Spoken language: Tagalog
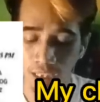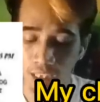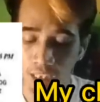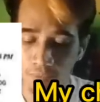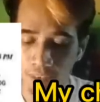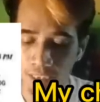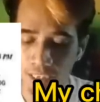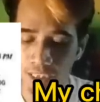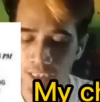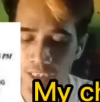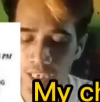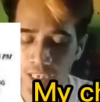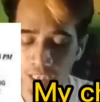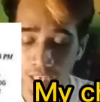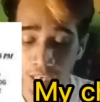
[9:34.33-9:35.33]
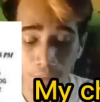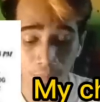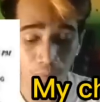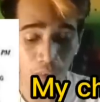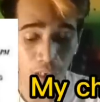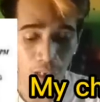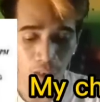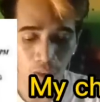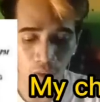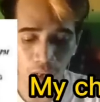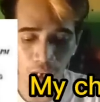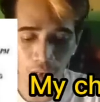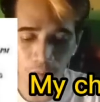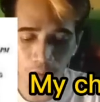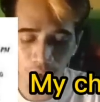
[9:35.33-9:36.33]
rating by 6 and 10.
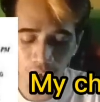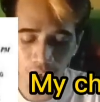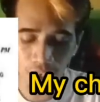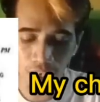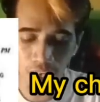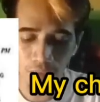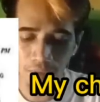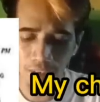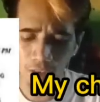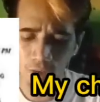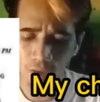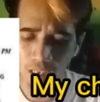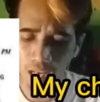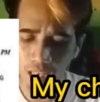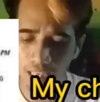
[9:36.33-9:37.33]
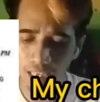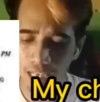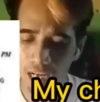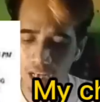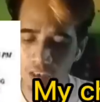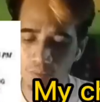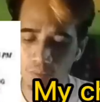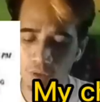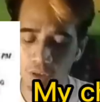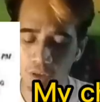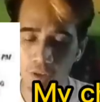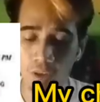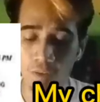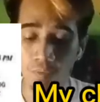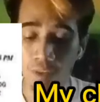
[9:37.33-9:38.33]
Noong April 11, kung saan tinalo po
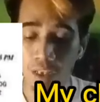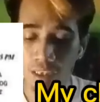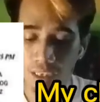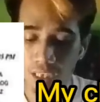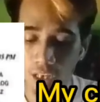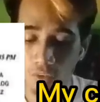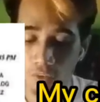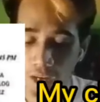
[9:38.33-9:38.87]
nito, sila